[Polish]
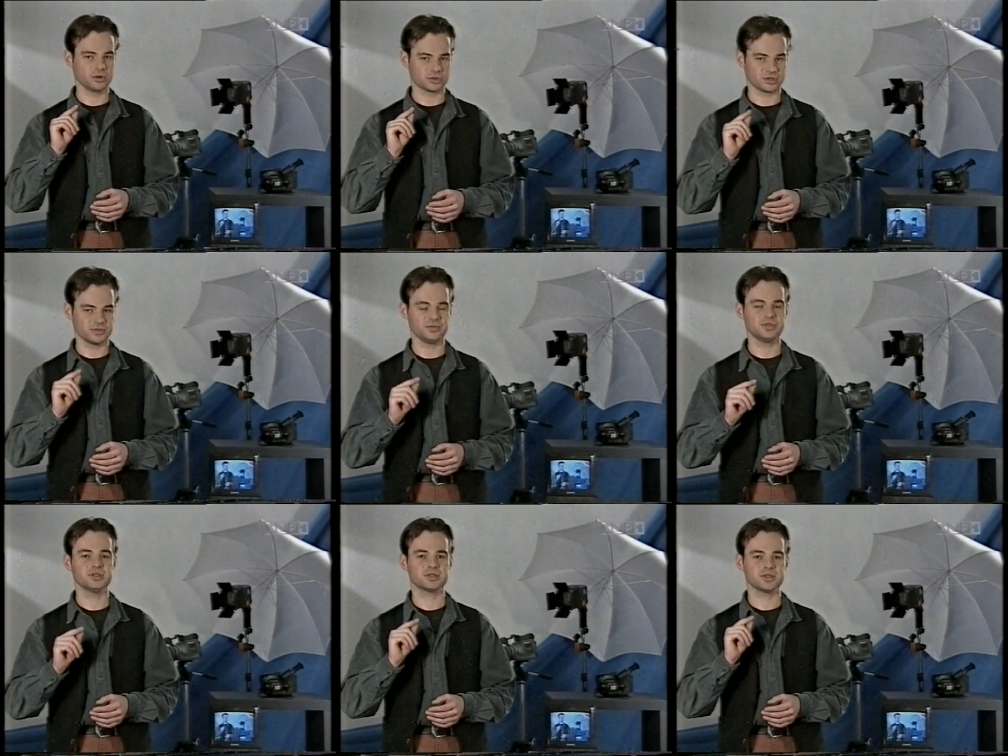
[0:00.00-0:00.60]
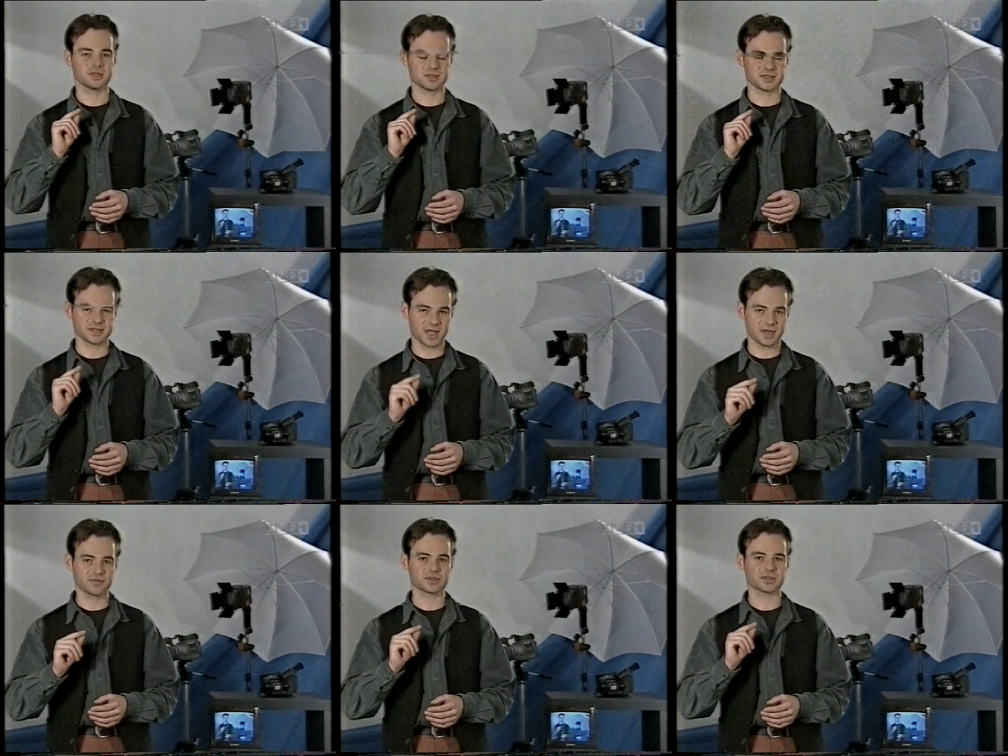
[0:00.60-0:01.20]
oczywiście
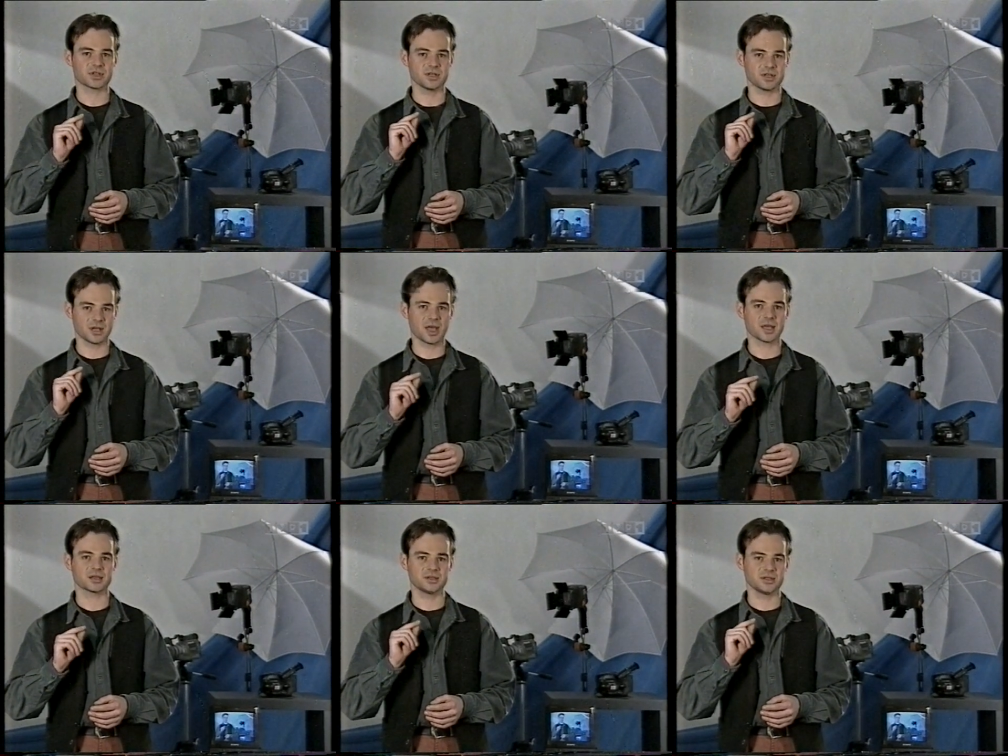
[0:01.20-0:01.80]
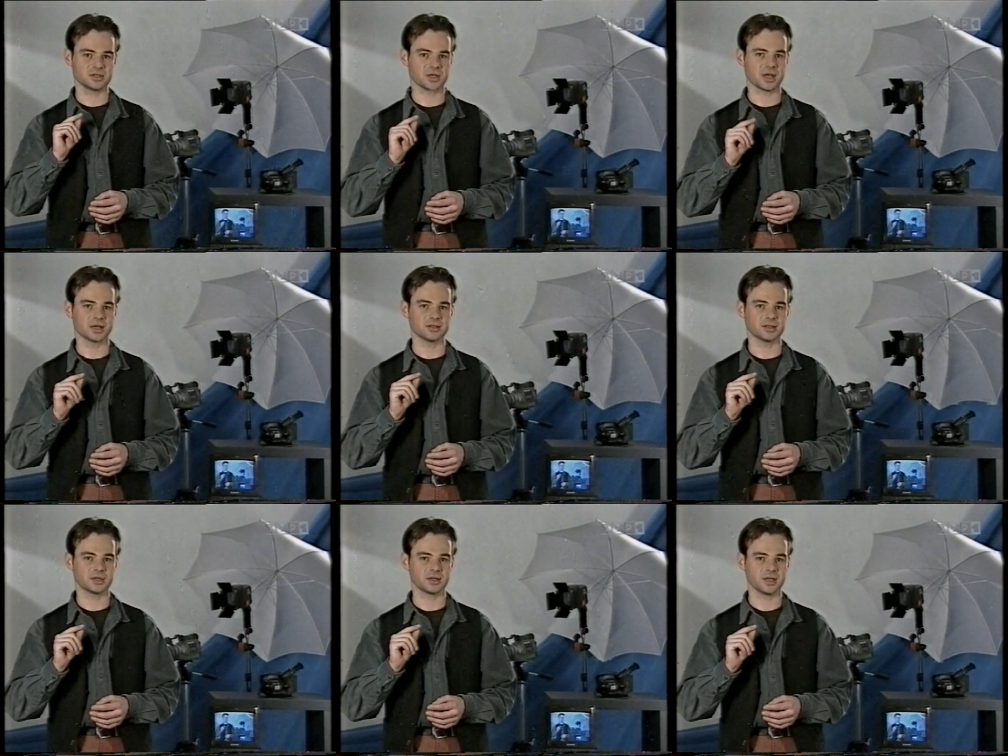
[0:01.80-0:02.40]
zawsze jakiś
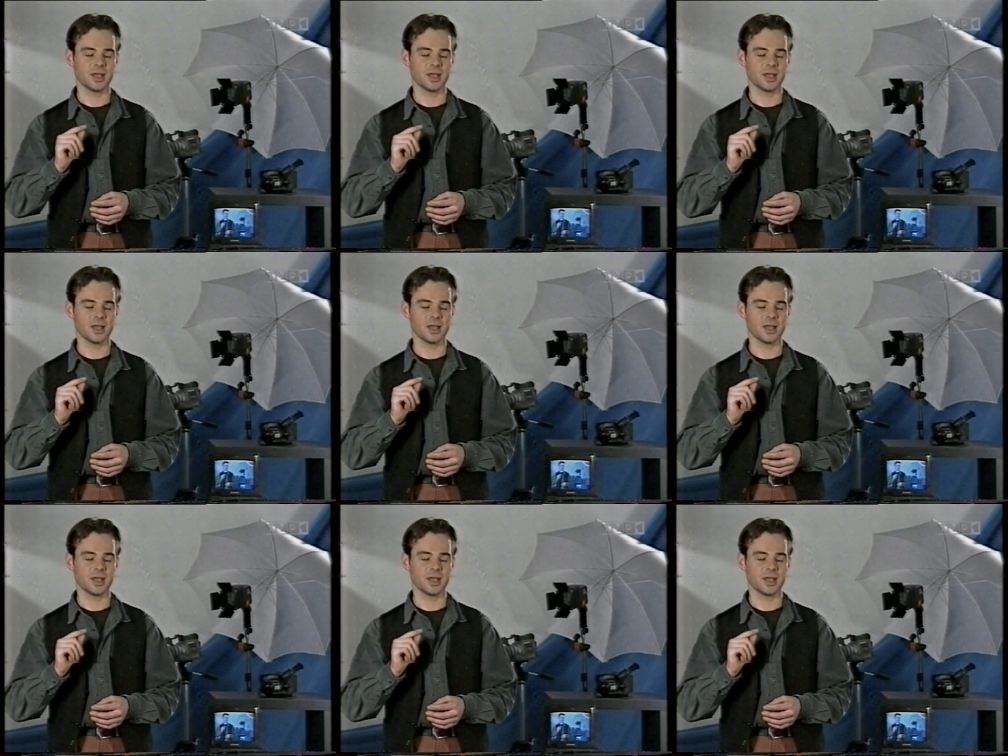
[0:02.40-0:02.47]
kadr